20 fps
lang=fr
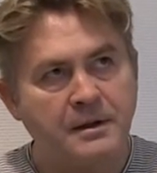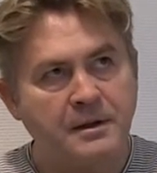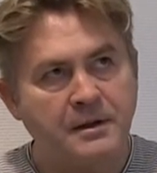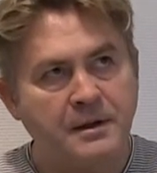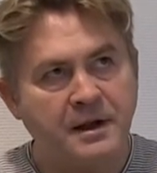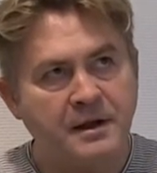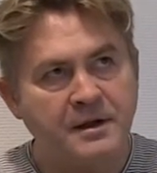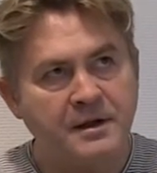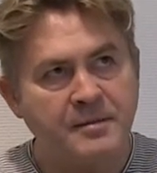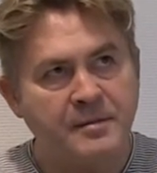
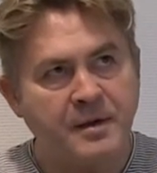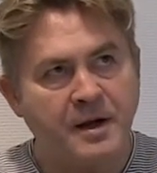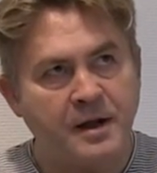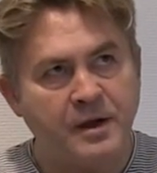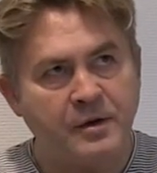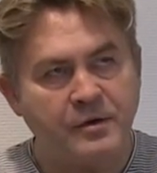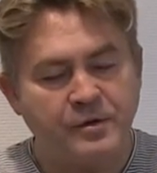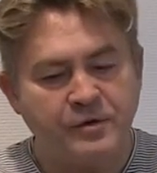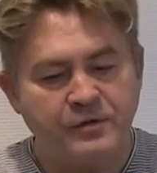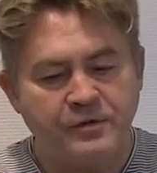
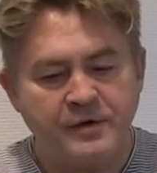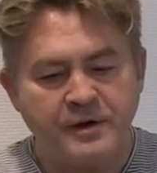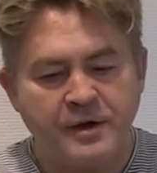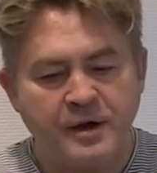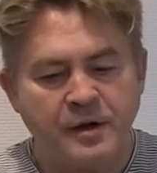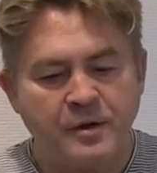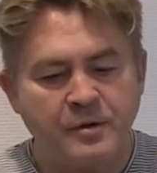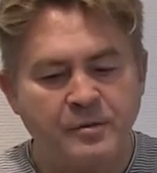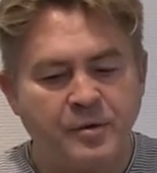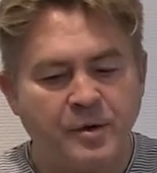L'animal
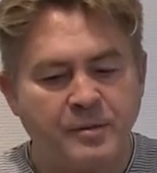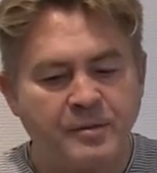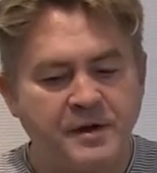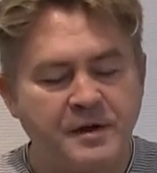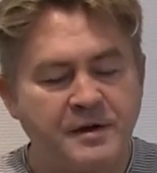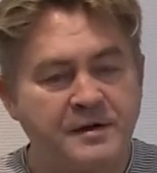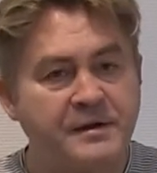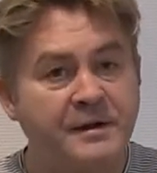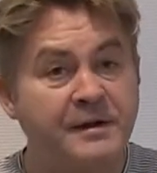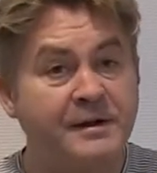devient une
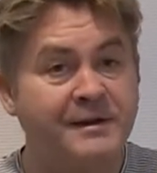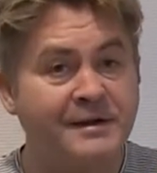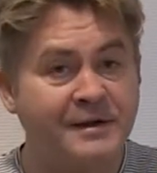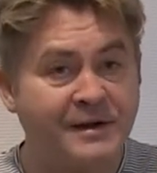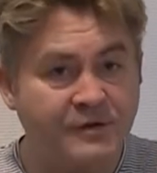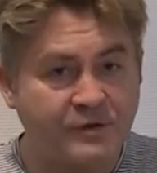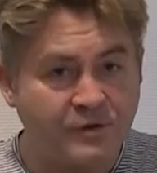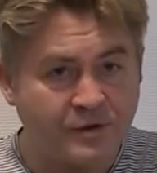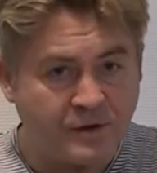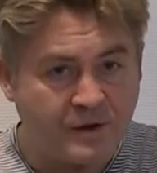propriété
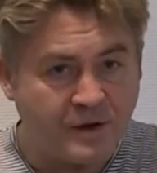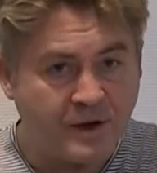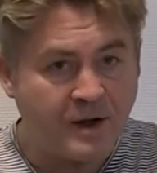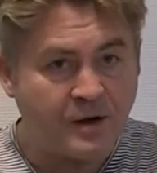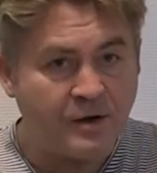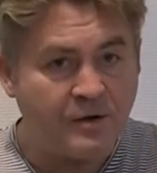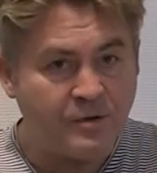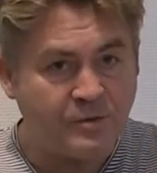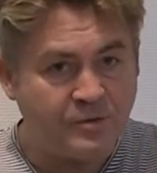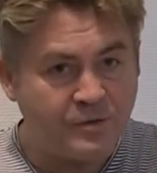
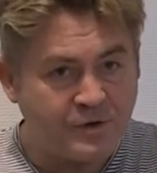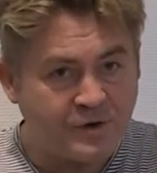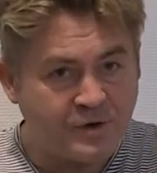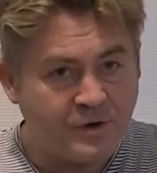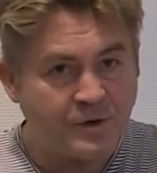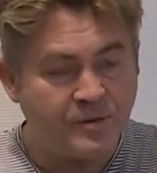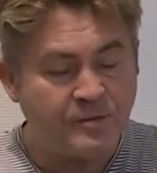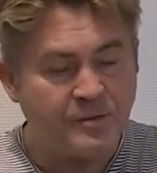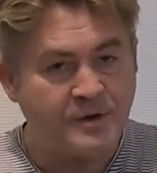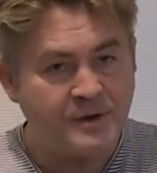nationale, le
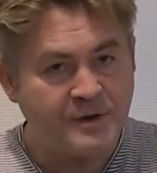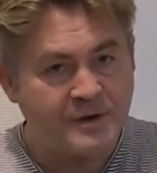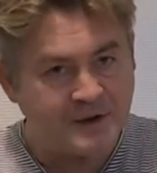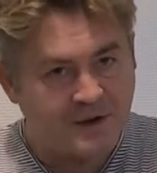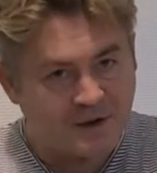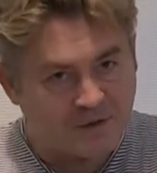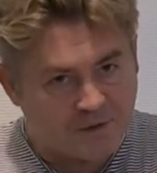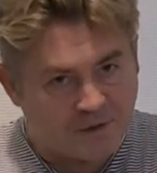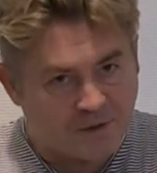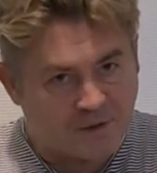muséum
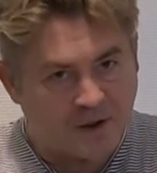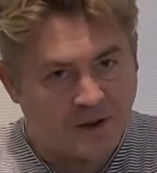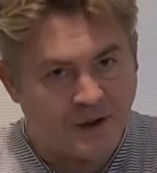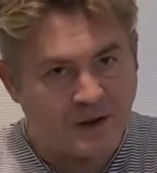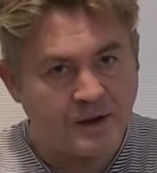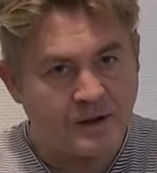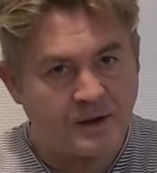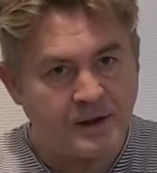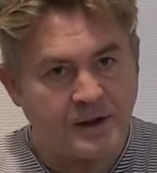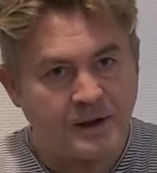
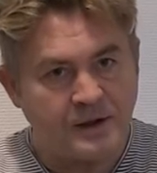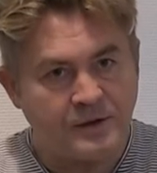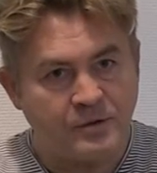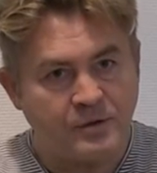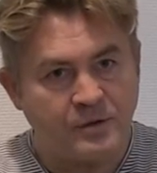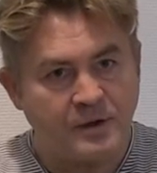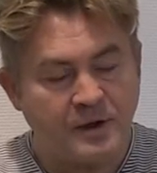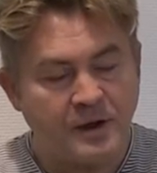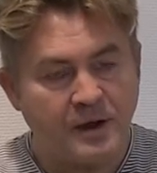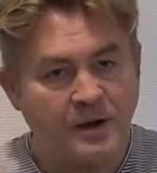national, et
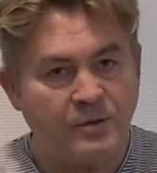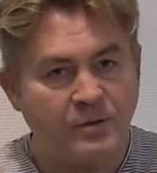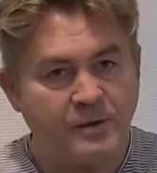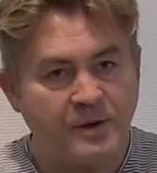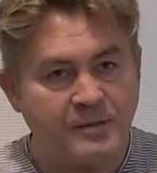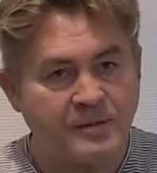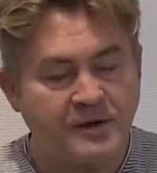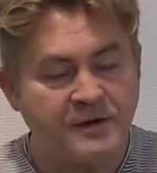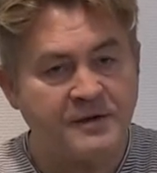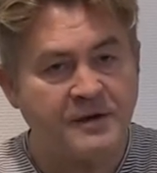donc là, on
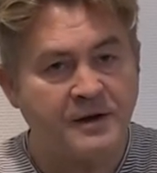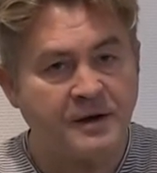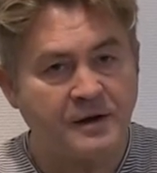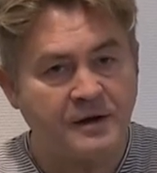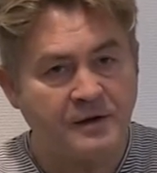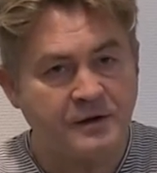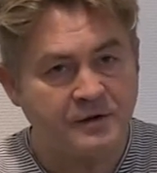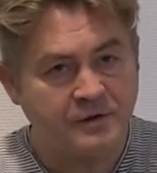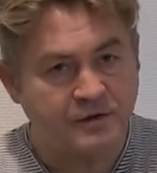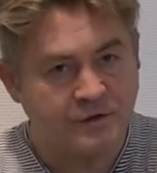est passé à
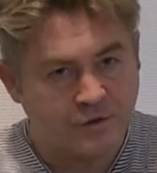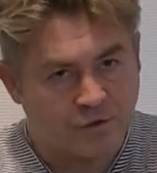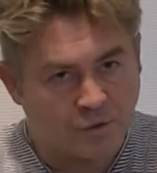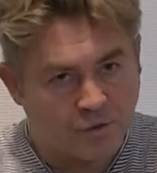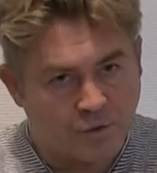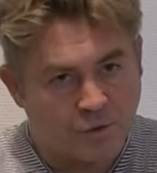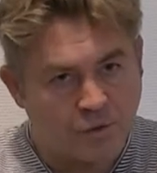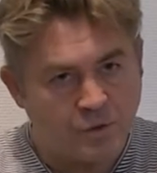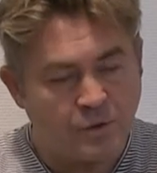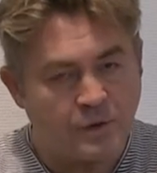un
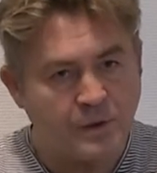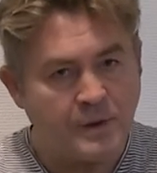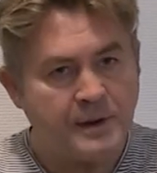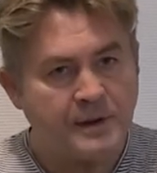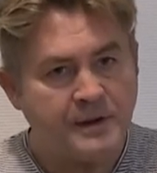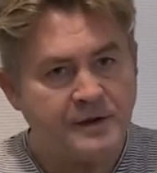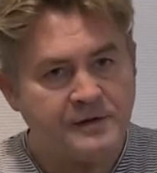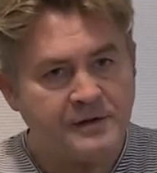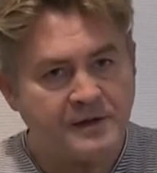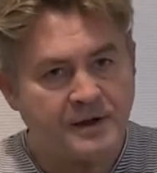zoo,
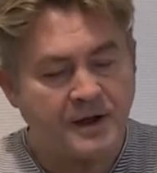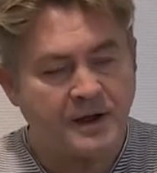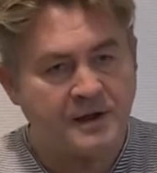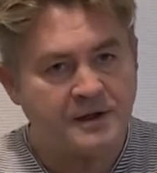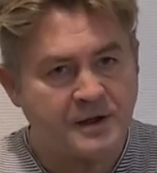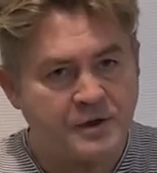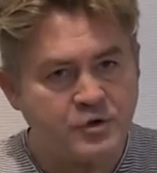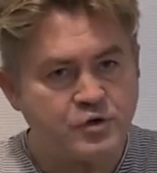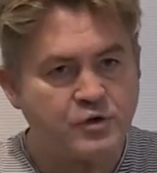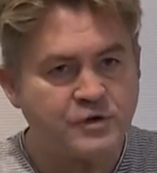c'est-à-dire à
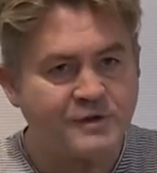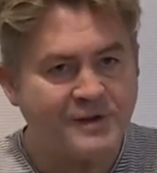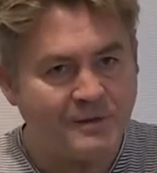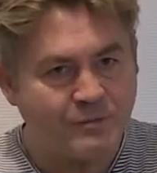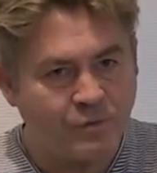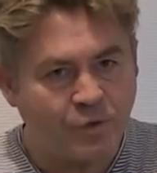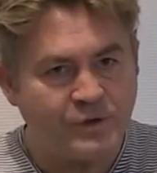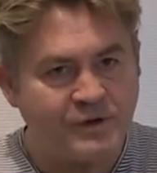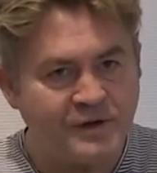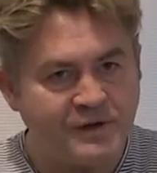quelque chose qui
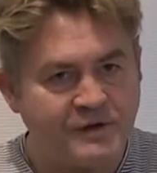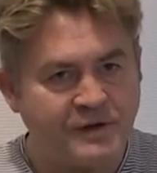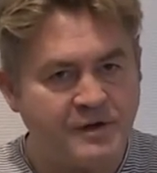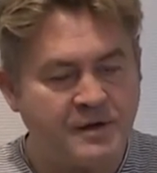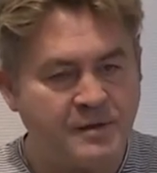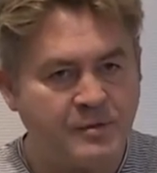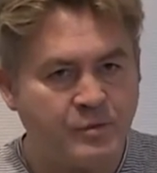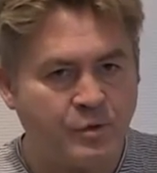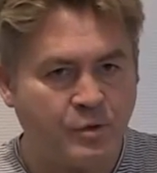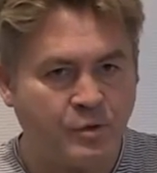monte des
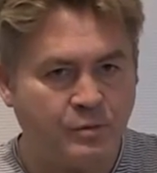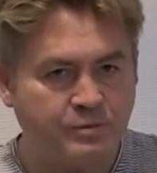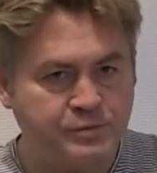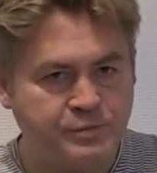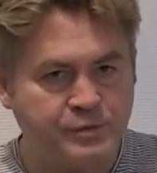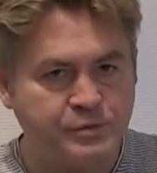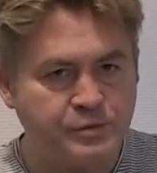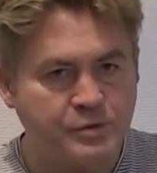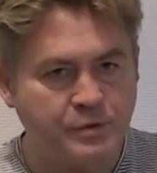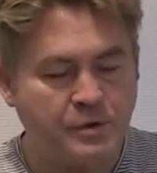animaux
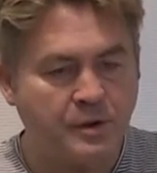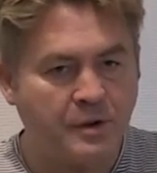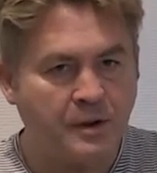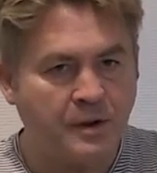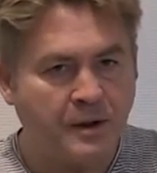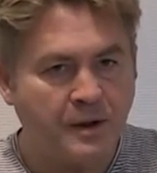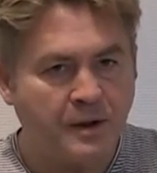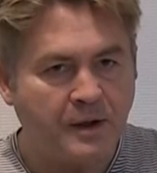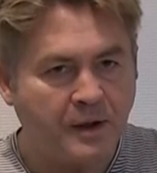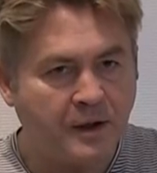pour
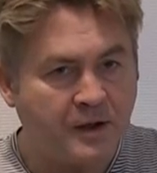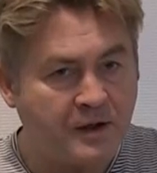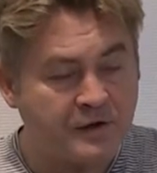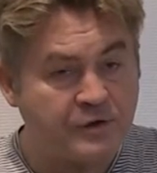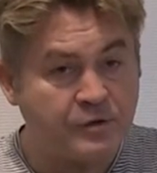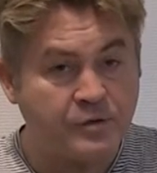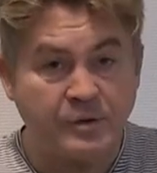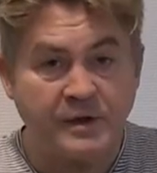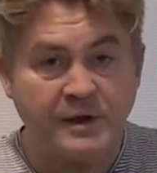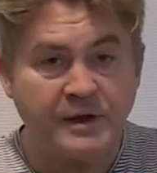
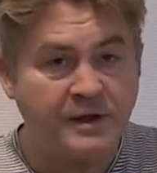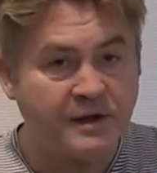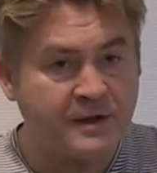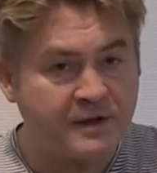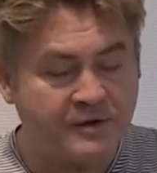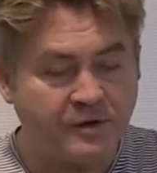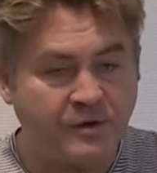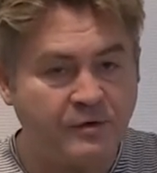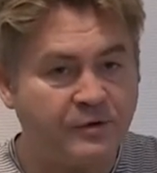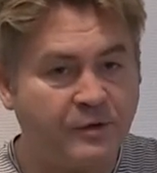instruire
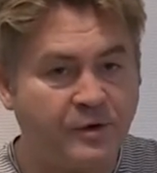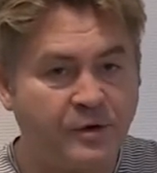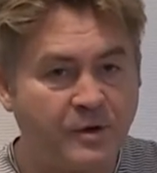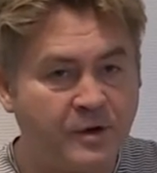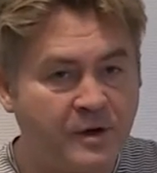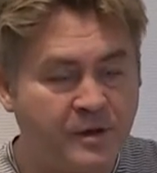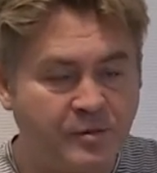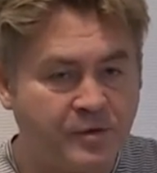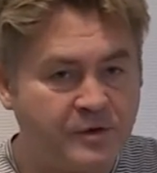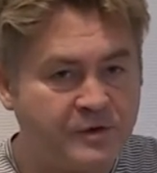les enfants,
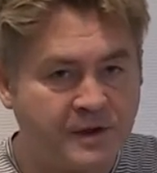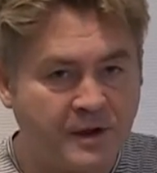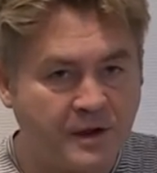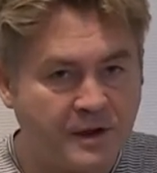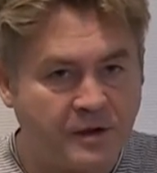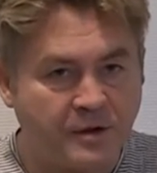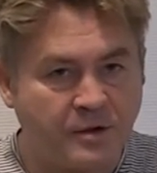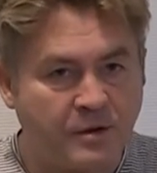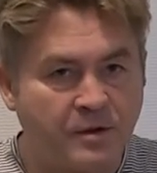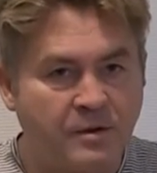les petits et
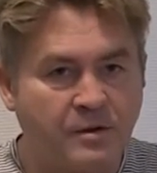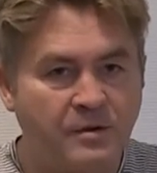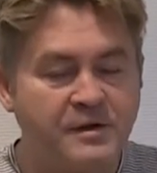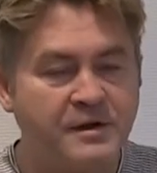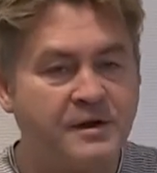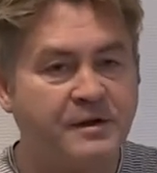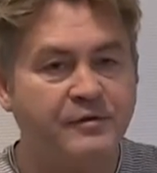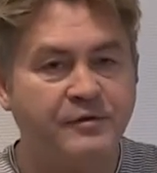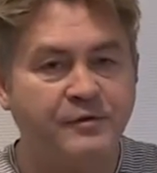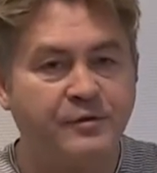les grands,
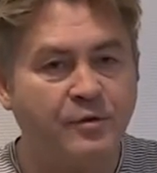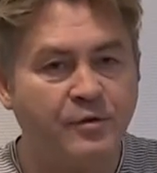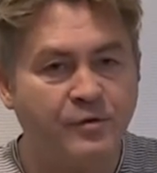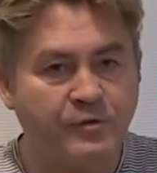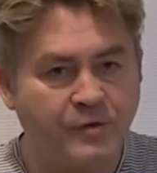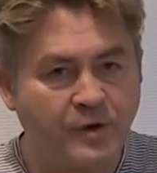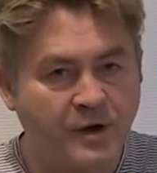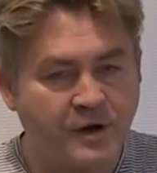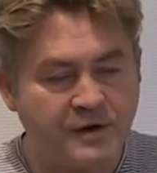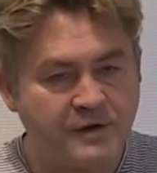qui vont
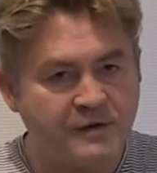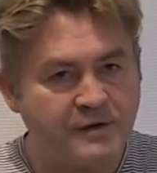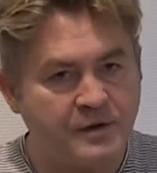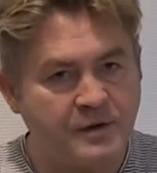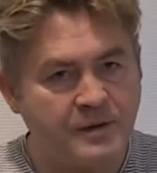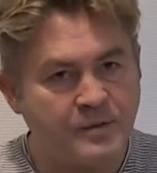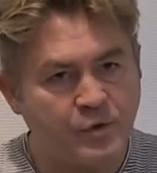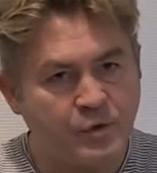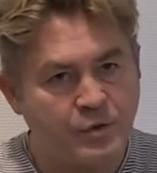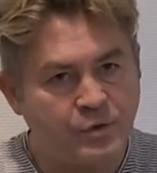voir les
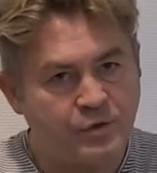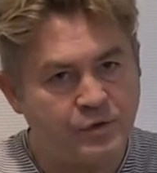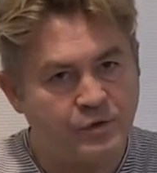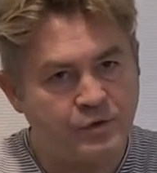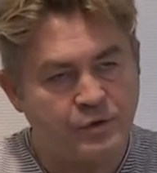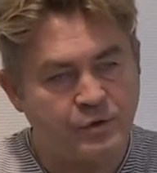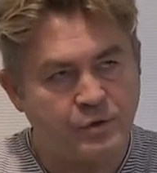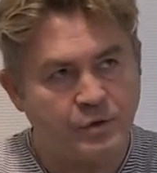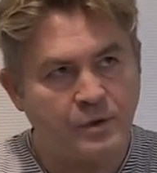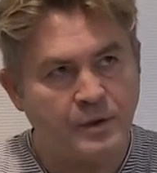animaux au
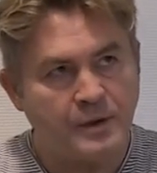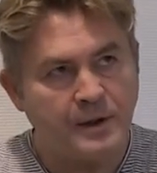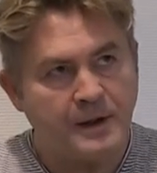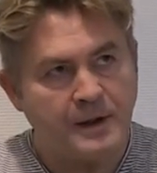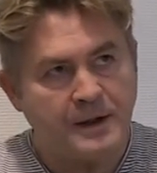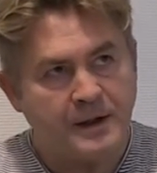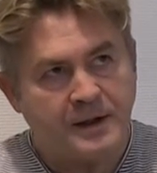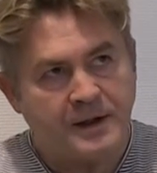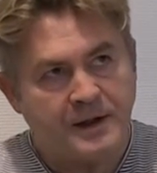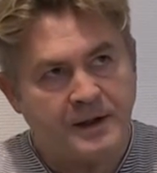zoo,
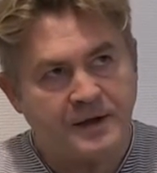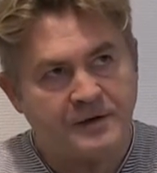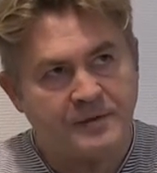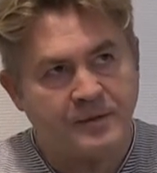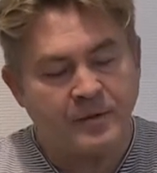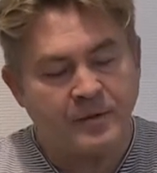et à ce